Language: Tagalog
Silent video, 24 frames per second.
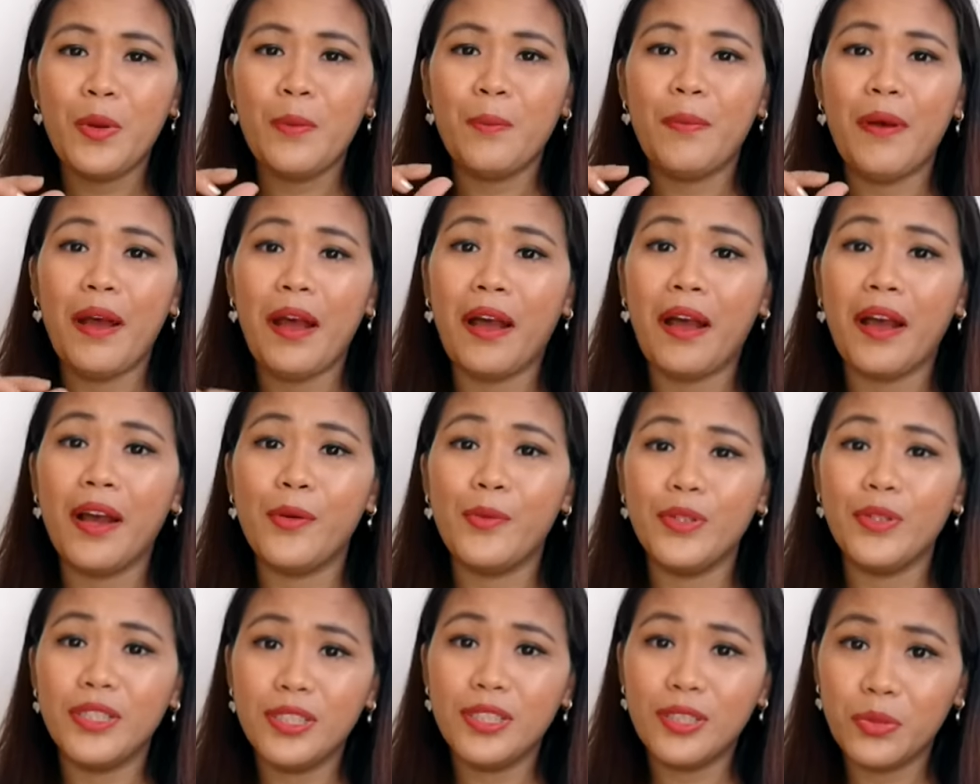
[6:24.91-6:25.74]

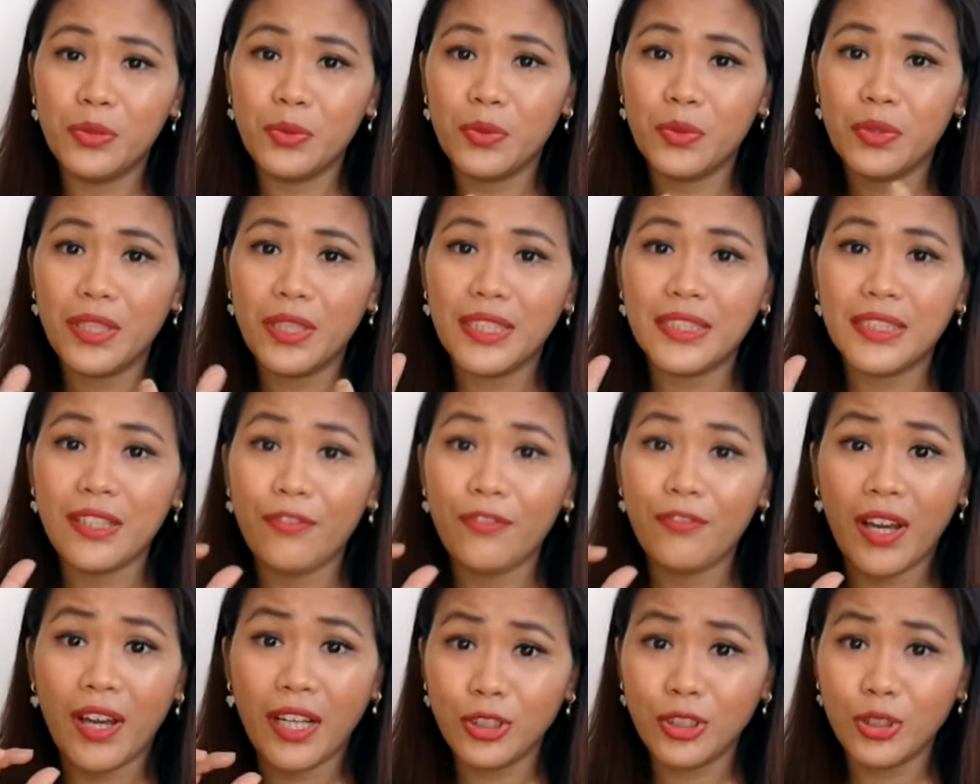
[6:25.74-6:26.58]
pakaw is yung nasa
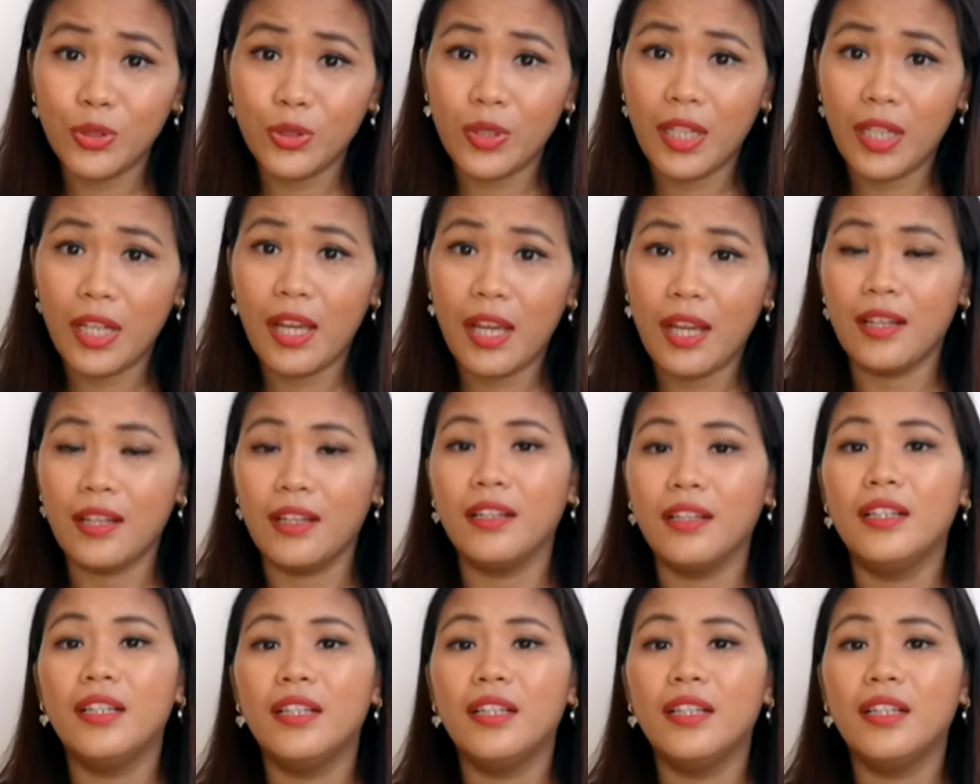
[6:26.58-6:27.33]
fashion lang.